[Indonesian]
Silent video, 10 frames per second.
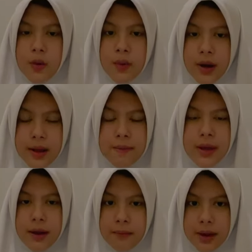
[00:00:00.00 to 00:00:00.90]
Warga
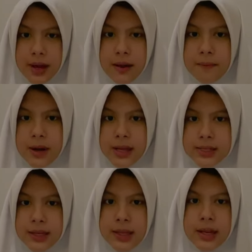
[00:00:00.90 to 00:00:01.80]
Myanmar
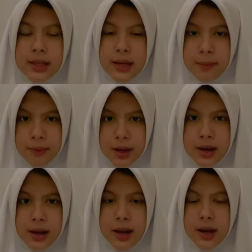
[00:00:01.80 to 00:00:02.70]
merasa tidak
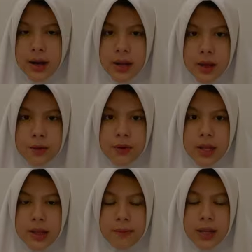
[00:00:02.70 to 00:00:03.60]
terima dengan adanya
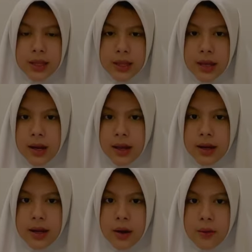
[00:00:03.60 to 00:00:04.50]
kudeta militer
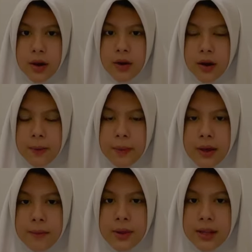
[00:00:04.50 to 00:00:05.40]
yang dilakukan oleh
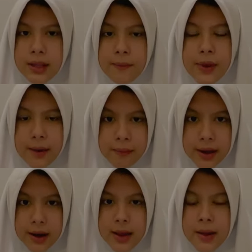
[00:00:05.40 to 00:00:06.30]
pihak militer
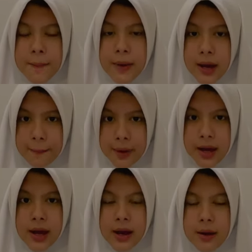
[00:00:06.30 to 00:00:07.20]
Myanmar.
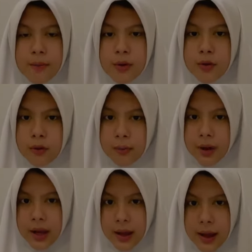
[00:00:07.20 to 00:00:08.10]
Mengapa? Karena menurut
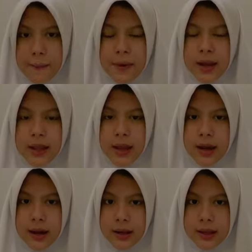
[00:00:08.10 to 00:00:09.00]
mereka
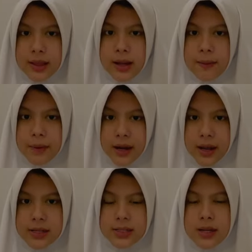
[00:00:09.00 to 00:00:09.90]
partai NLD telah
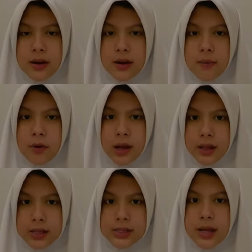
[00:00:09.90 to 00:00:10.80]
menang secara
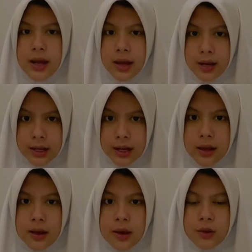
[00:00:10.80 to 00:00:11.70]
demokratis dan
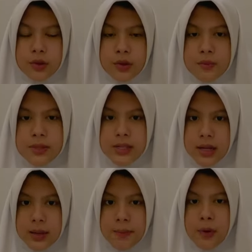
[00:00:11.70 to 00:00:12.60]
adil untuk
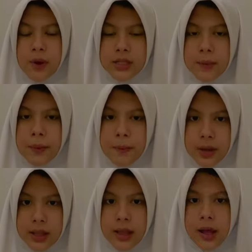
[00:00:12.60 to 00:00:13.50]
menjadi penguasa
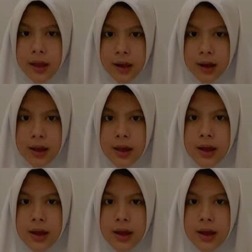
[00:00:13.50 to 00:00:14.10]
pemerintahan